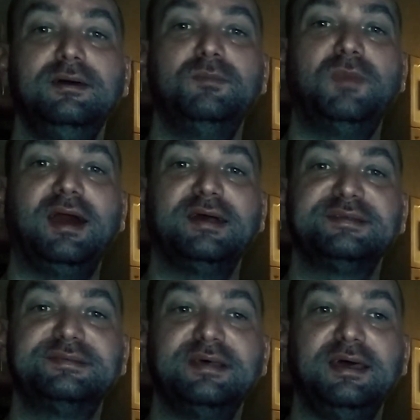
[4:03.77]

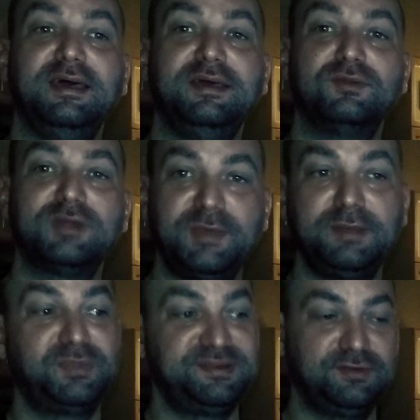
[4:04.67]
Mas é, eu também
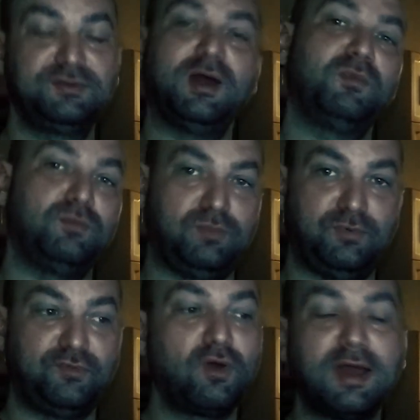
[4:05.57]
preciso dar um,
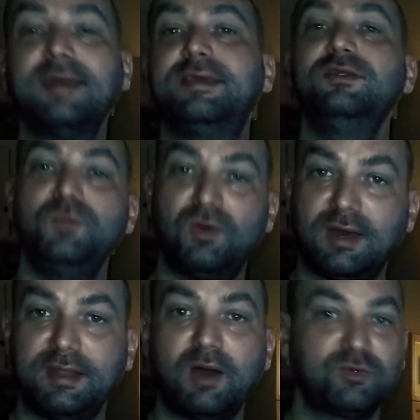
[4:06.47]
focar aqui no meu
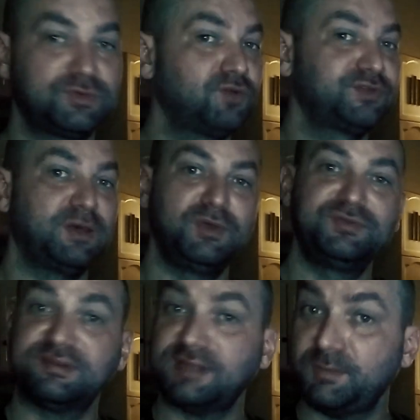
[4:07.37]
canal, ajudar os
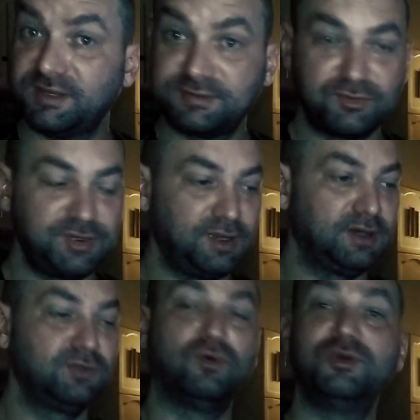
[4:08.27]
amigos e as amigas que estão
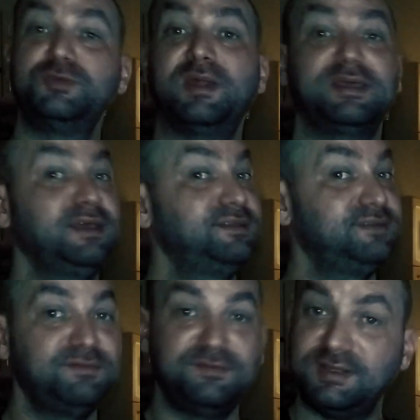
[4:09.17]
chegando hoje, para quem
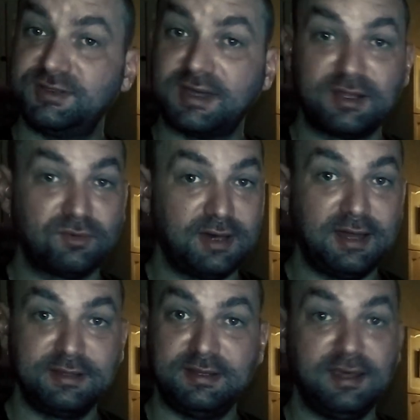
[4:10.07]
quiser viver de canal
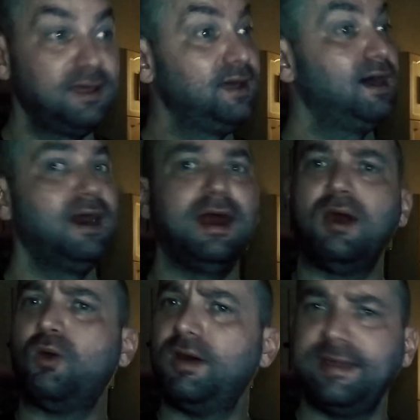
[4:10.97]
Dark, né? A
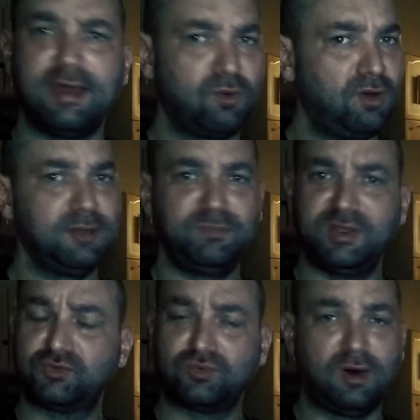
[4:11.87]
hora é agora,
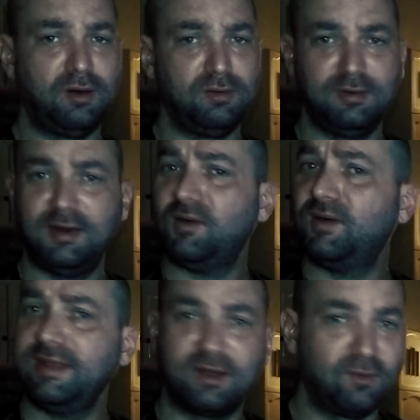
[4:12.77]
pessoal. A
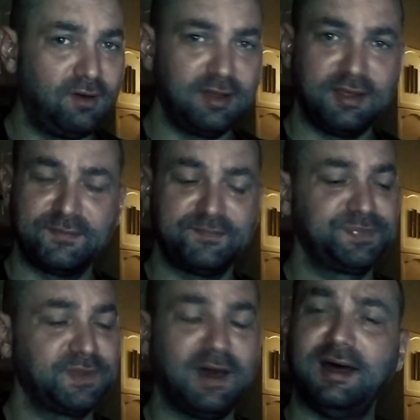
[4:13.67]
hora é agora,
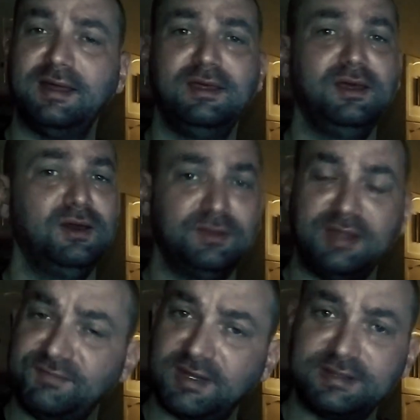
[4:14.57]
tá?
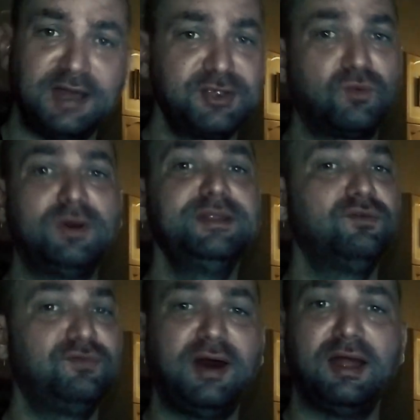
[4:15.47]
Na verdade, quando eu
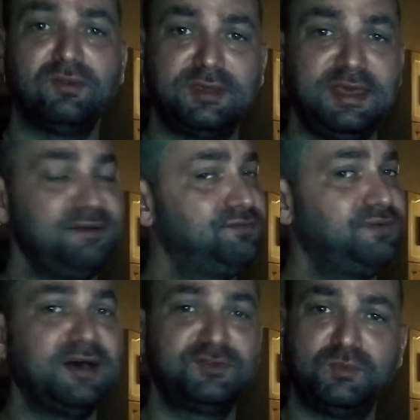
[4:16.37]
falo que é
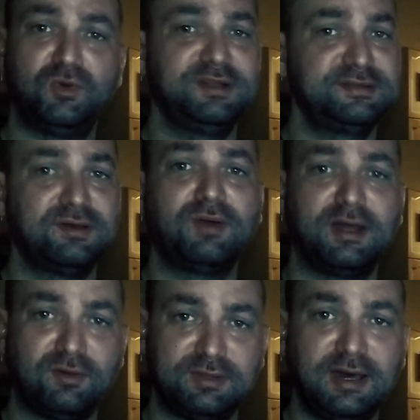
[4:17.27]
fácil monetizar um
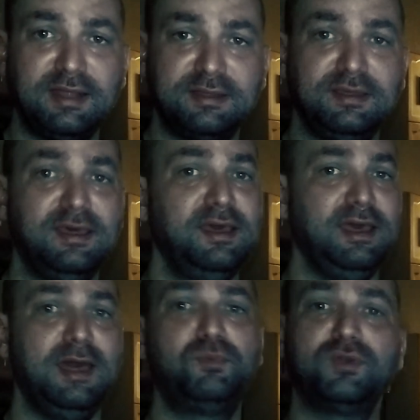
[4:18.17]
canal Dark,
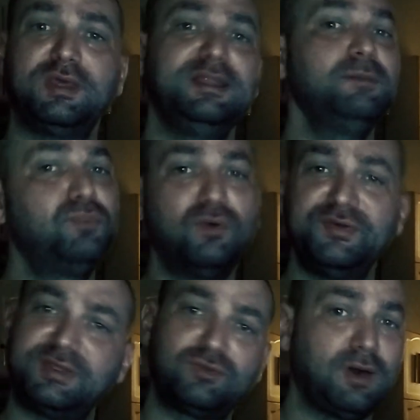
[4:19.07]
é porque
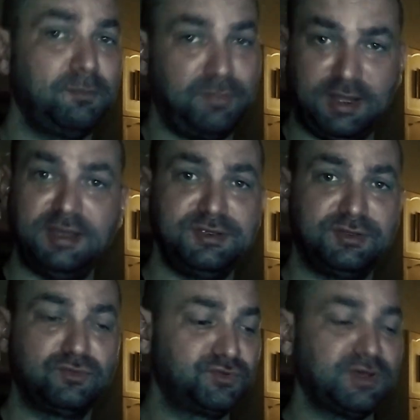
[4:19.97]
depois que tu aprende,
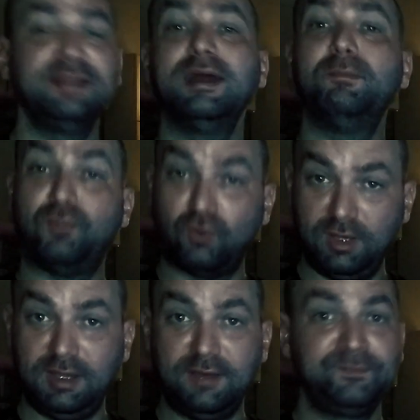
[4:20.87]
tu sai da
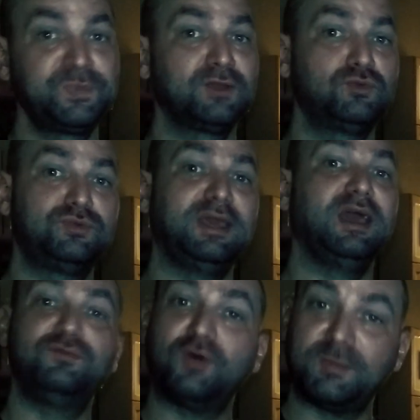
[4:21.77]
bolha, tu tem a
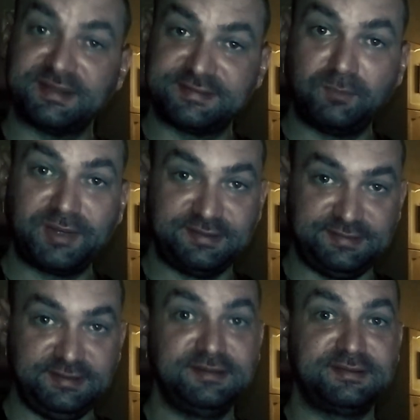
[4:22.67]
informação
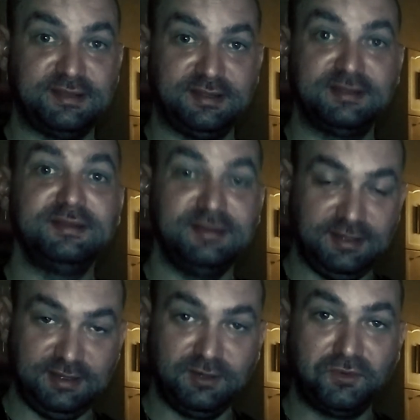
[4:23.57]
precisa,
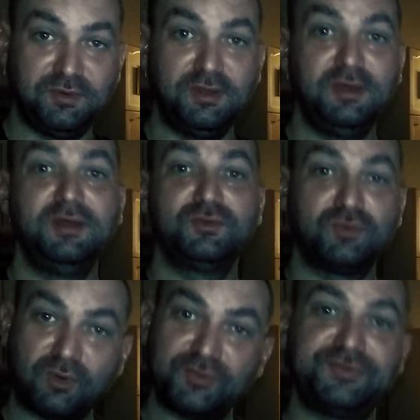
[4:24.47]
entendeu? Tu
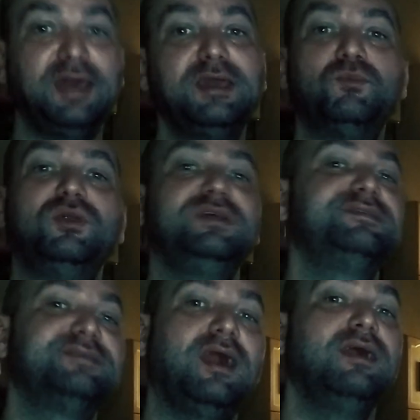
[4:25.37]
consegue
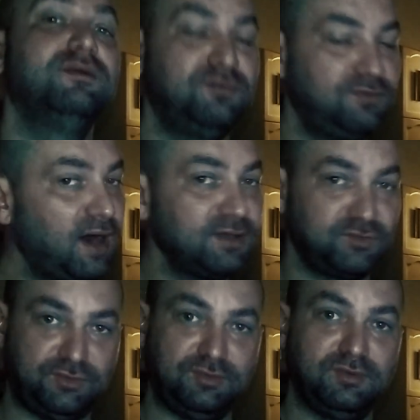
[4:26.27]
monetizar fácil.